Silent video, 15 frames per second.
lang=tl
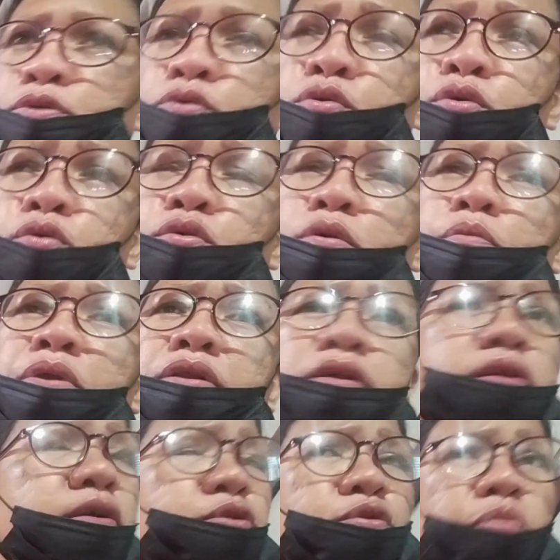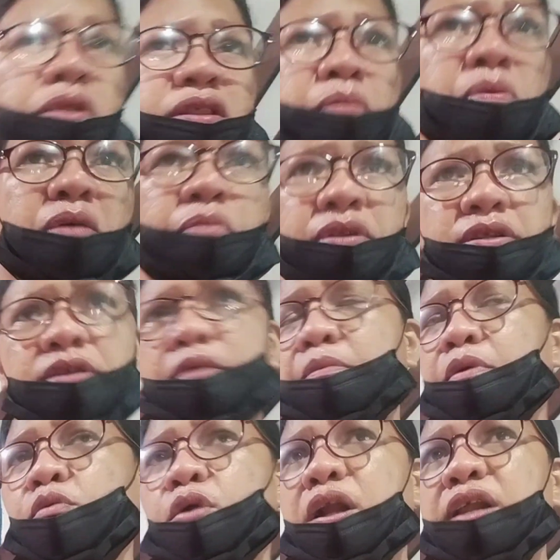jud kun kurumi di na jud matabang, di
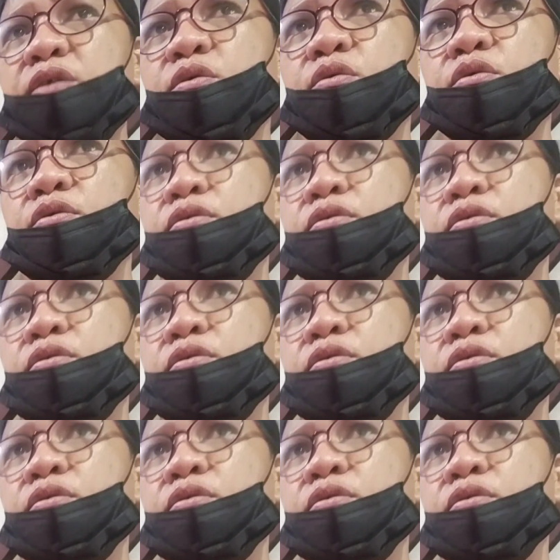naman ko kalihok.